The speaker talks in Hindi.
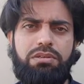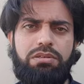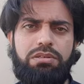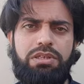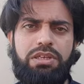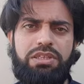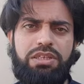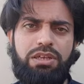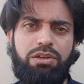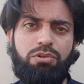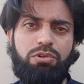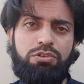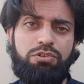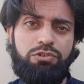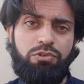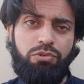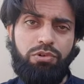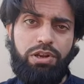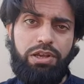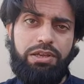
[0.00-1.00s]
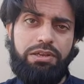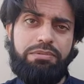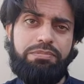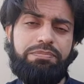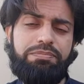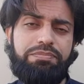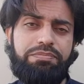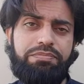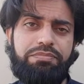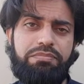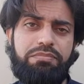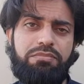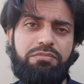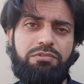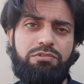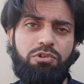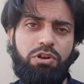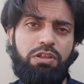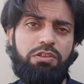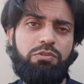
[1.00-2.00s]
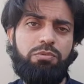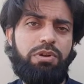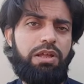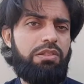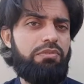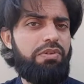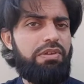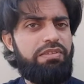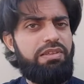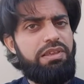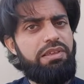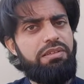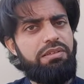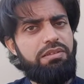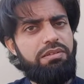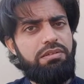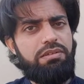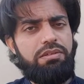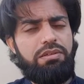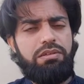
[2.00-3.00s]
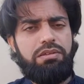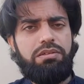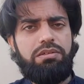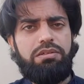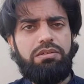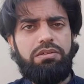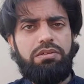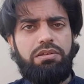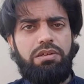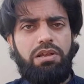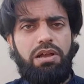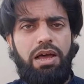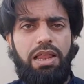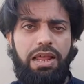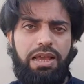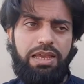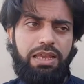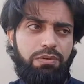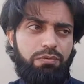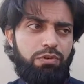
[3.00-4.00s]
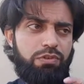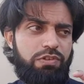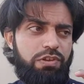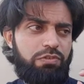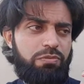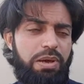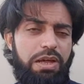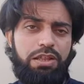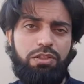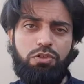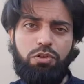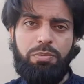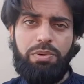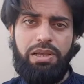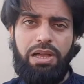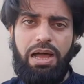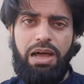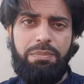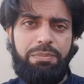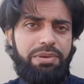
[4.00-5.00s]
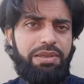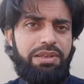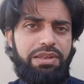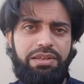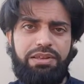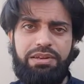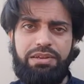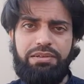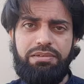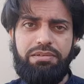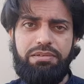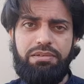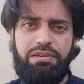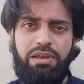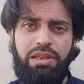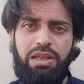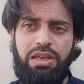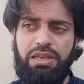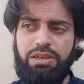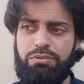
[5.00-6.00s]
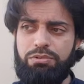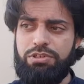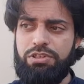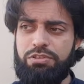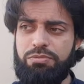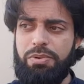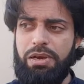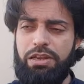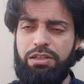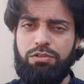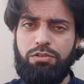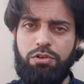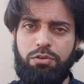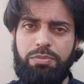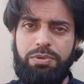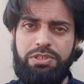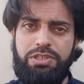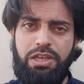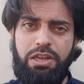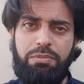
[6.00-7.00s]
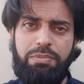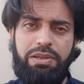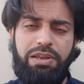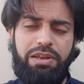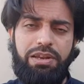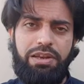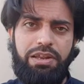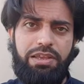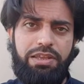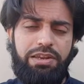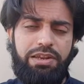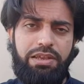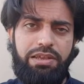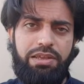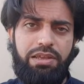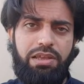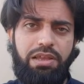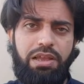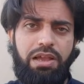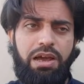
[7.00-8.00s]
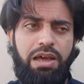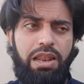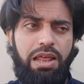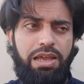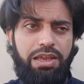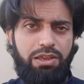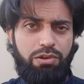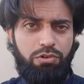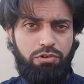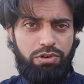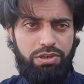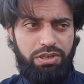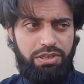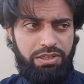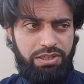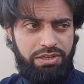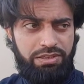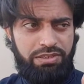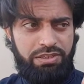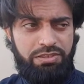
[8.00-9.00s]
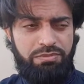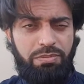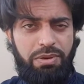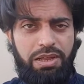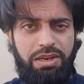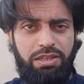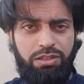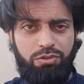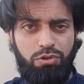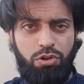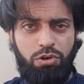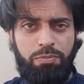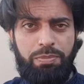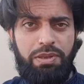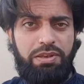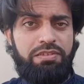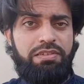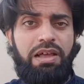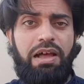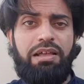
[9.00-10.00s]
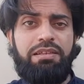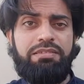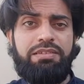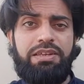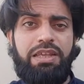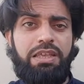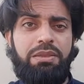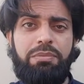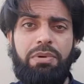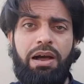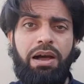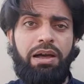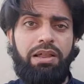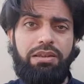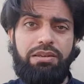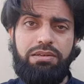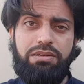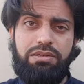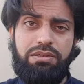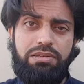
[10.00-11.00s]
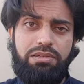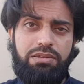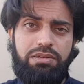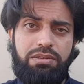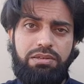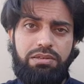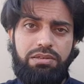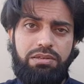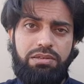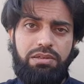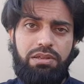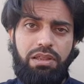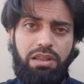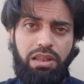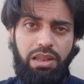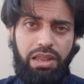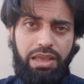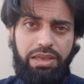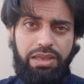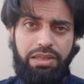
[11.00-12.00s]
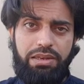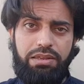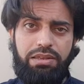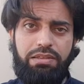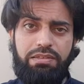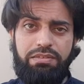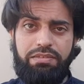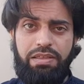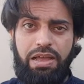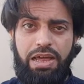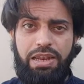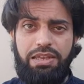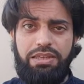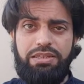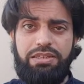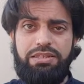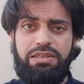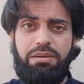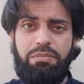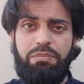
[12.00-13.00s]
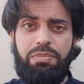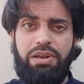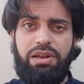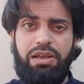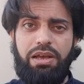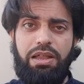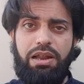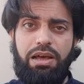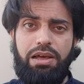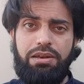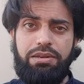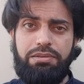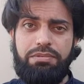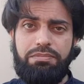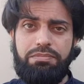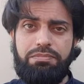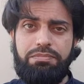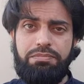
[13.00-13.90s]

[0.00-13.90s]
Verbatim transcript: जैसे कि कोई सो रहा है सोने से मुराद वैसे ही हालांकि वो जिसमानी तौर पे खा पी नहीं रहे हालांकि वो जिसमानी तौर पे चल फिर नहीं रहे हालांकि उनके अंदर जिसमानी तौर पर सांस नहीं बहाल लेकिन इंसानी जिसम बरकरार